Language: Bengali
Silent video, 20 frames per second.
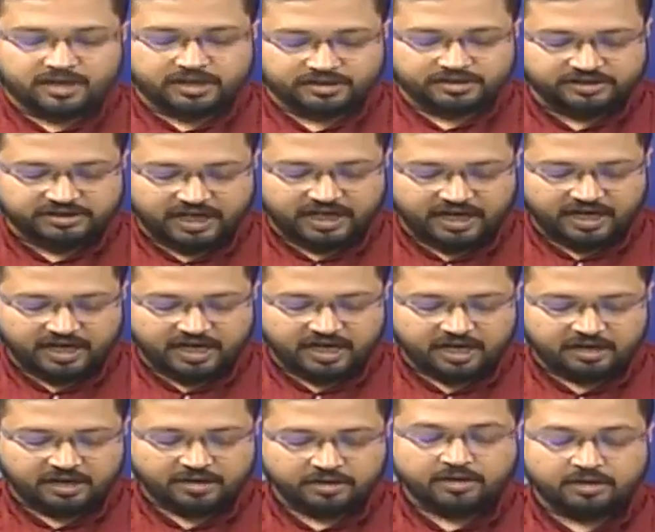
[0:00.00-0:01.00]
যারা
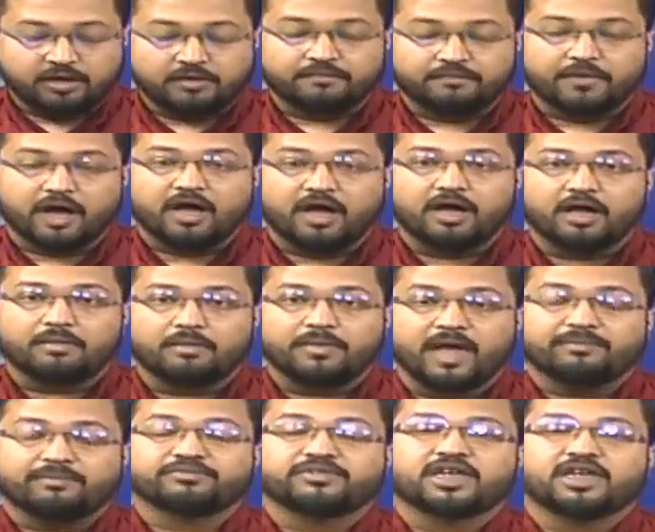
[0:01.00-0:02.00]

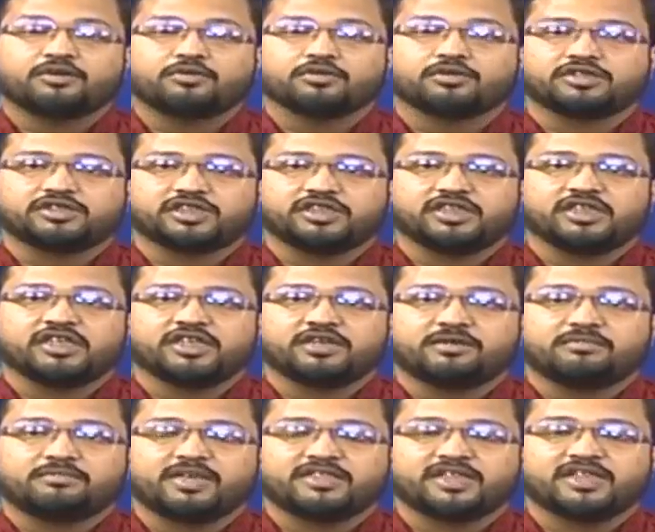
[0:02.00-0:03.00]
ব্যবসা করছে
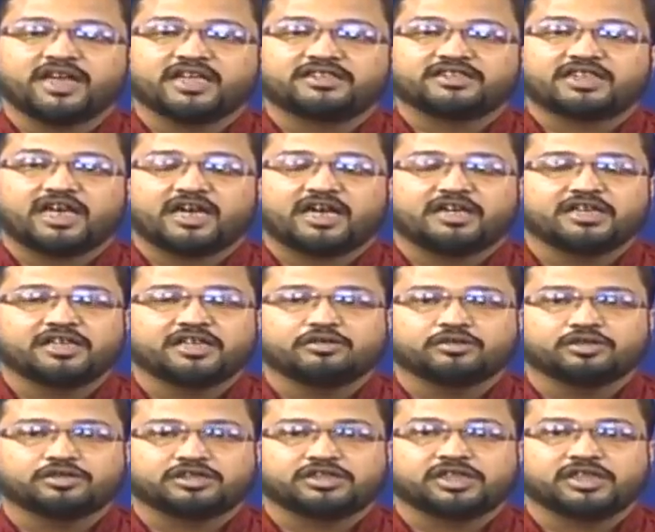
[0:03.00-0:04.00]
বা যারা চাকরি
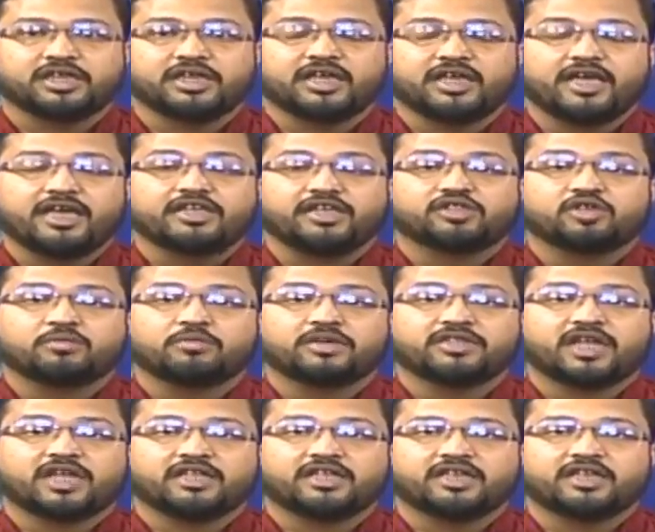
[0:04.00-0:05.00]
করছে এই সময়
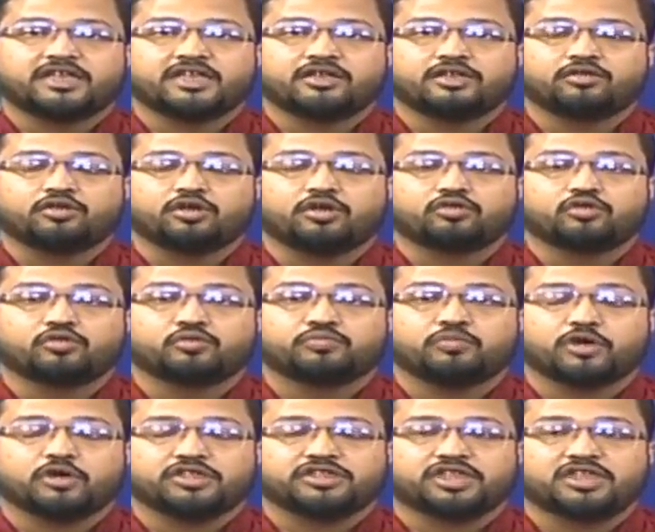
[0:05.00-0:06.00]
তাদের কিন্তু একটু
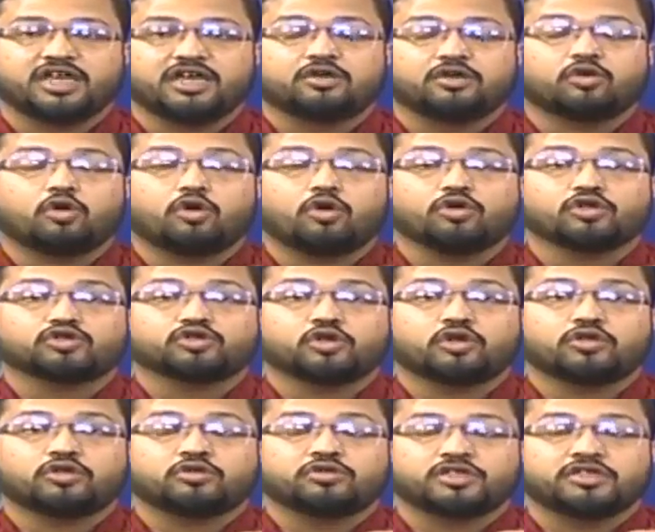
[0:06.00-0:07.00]
পয়সা খরচ
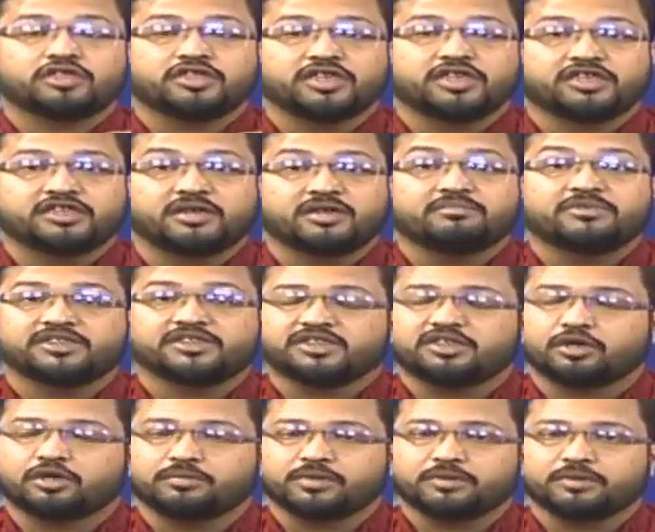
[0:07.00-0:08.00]
ক্ষয়ক্ষতির দিকটা বেশি
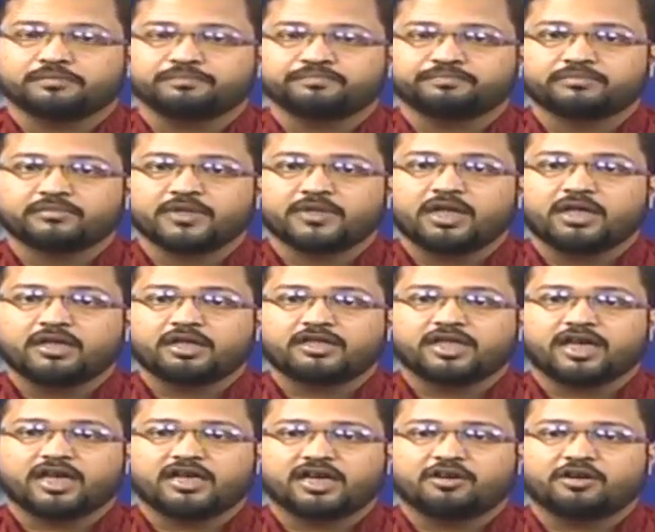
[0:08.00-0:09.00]
হবে
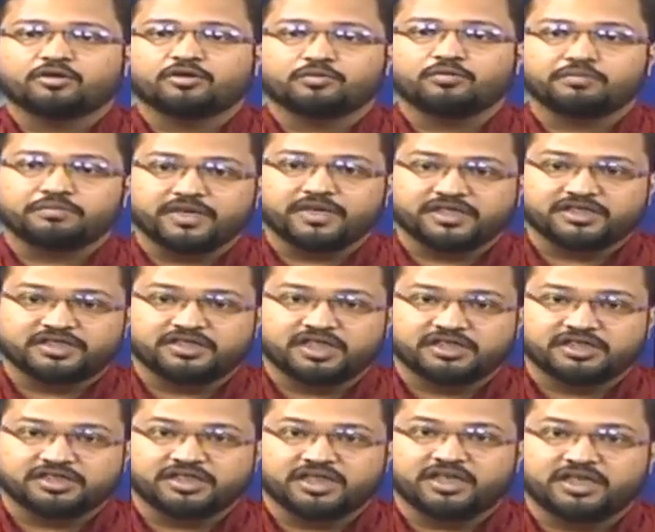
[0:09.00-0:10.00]
তার কারণ মেষ
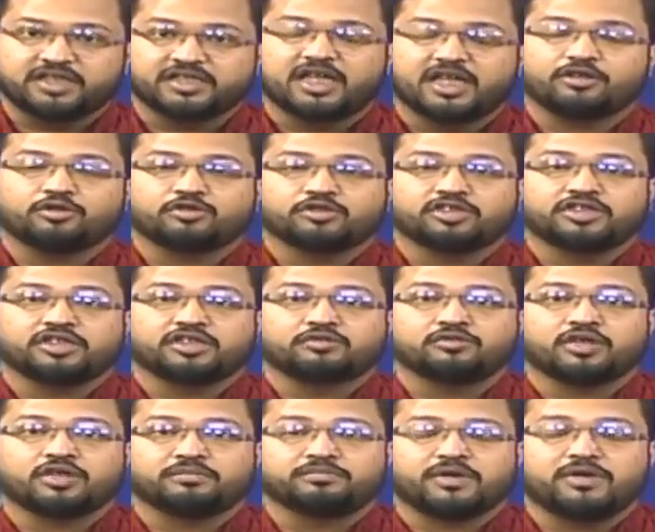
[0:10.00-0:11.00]
রাশি থেকে দ্বাদশে
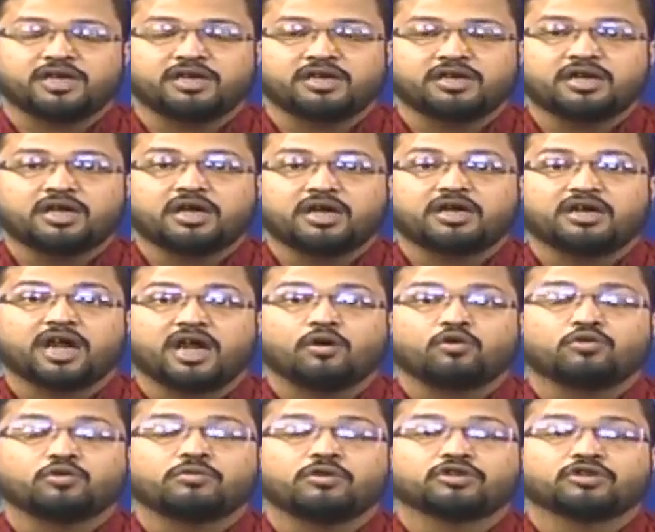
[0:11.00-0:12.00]
দেখুন আপনার
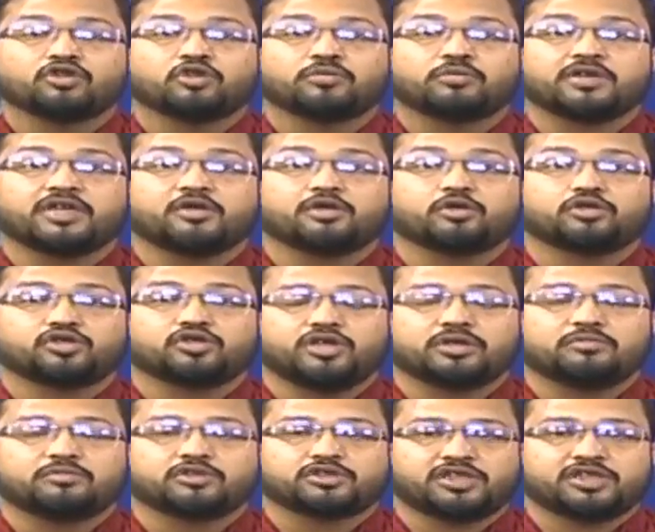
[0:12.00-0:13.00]
রাহু বর্তমানে গোচরে
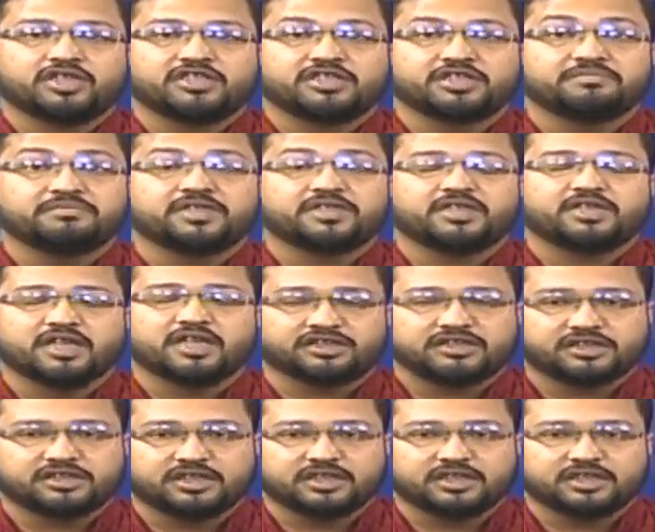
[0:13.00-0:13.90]
বসে আছে মীন রাশিতে